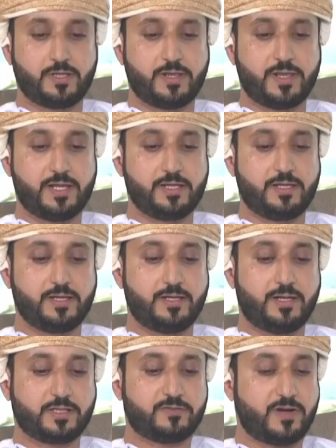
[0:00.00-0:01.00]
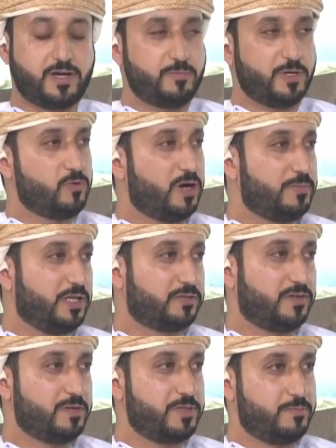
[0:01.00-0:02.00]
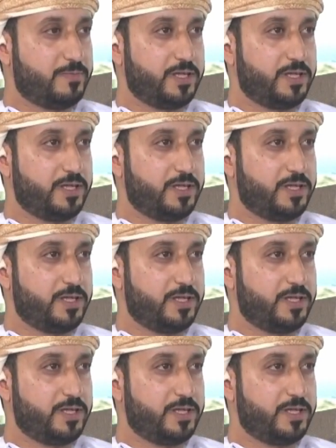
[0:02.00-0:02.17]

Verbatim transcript: كذلك الأطفال مجموعة من الأطفال مثل